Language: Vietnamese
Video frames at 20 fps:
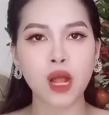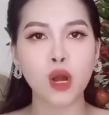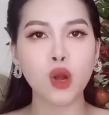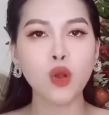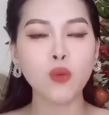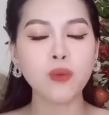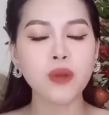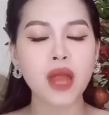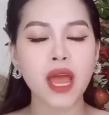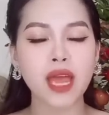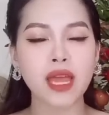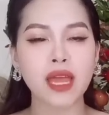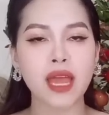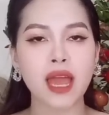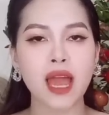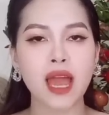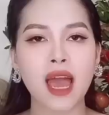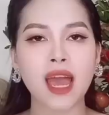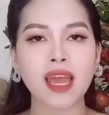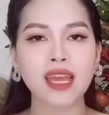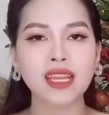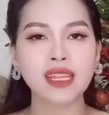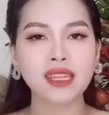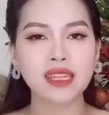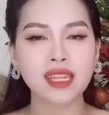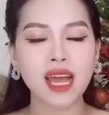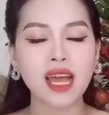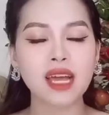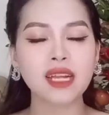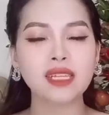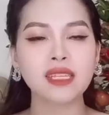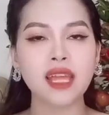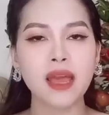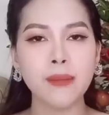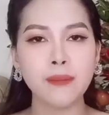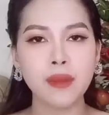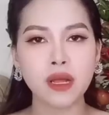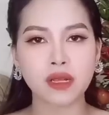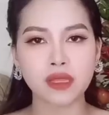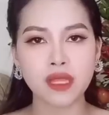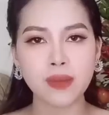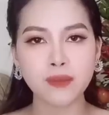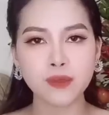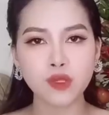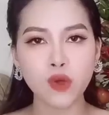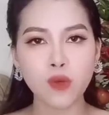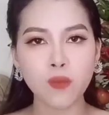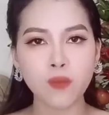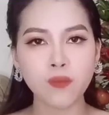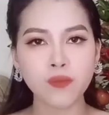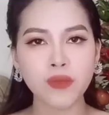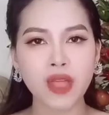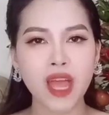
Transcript: Lúc này hãy tăng thêm lực tiếp xúc,